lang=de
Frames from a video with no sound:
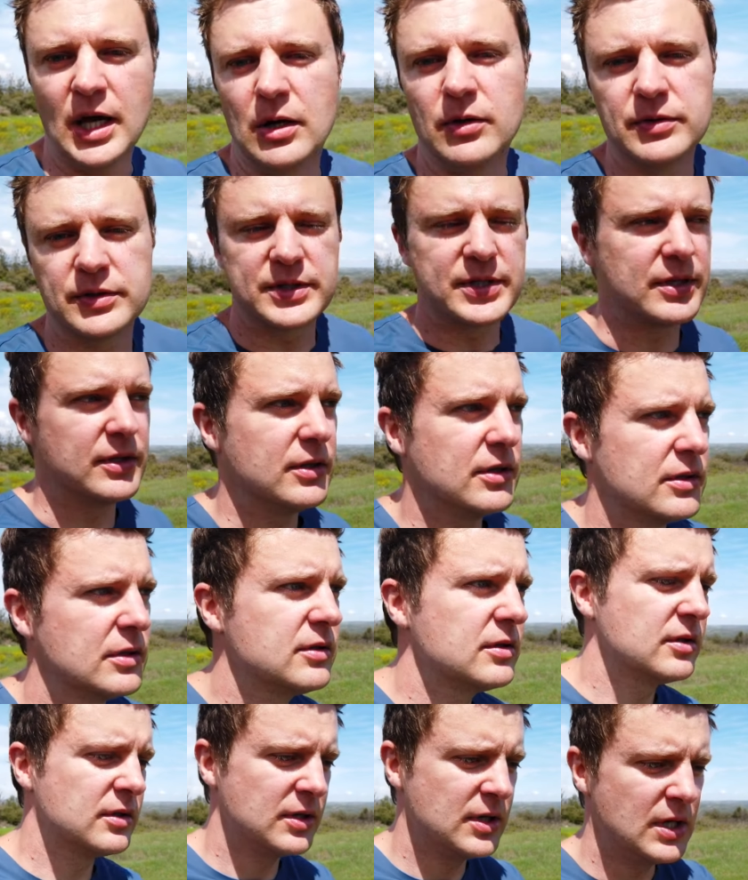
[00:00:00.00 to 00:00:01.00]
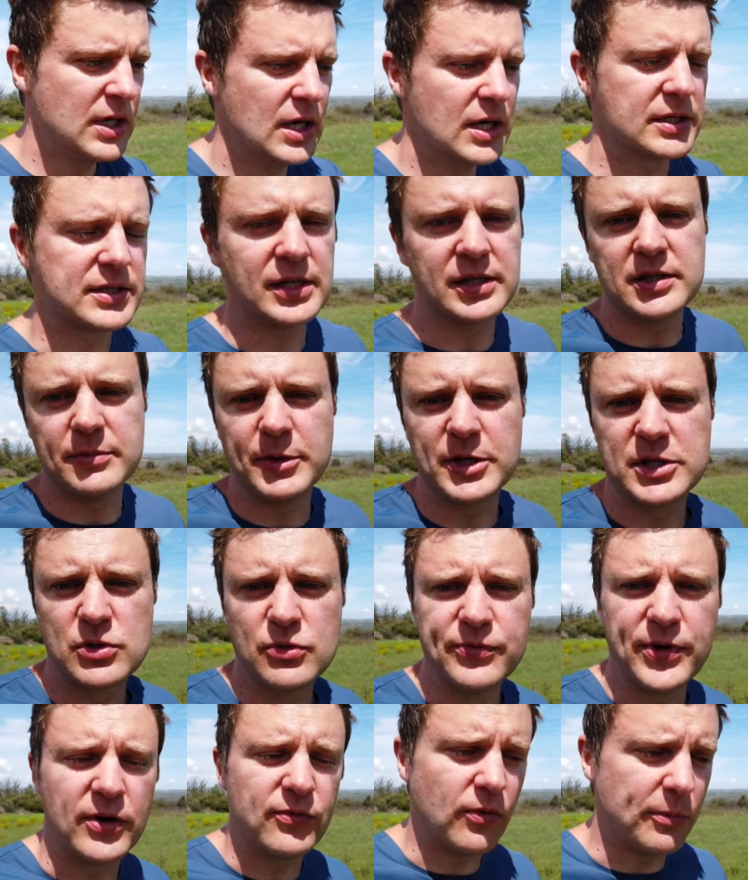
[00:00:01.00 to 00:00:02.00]
Ja, und äh, ist halt immer
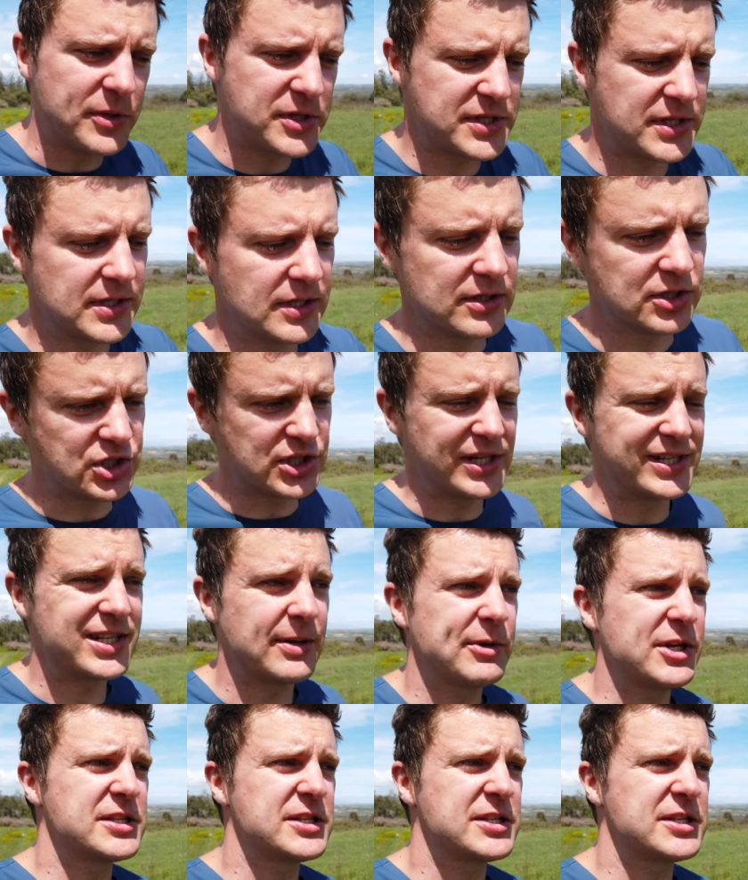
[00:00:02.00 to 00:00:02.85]
Zufall, wo man sich hinstellt.